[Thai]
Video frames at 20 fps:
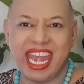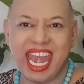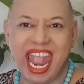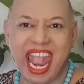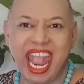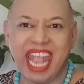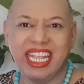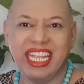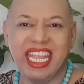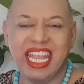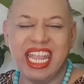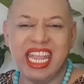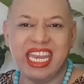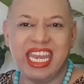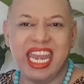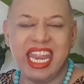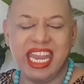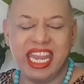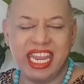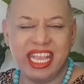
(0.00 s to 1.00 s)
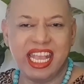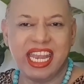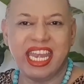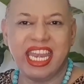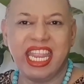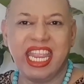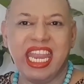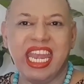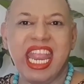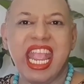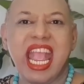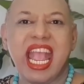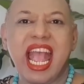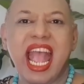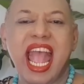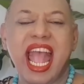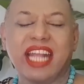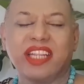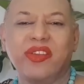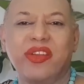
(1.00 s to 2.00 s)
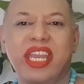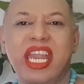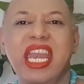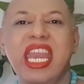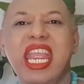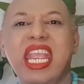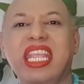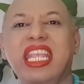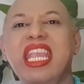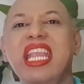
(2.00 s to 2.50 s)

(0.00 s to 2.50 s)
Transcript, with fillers: นะในเดือนนี้เนี่ยหากตัวท่านเอง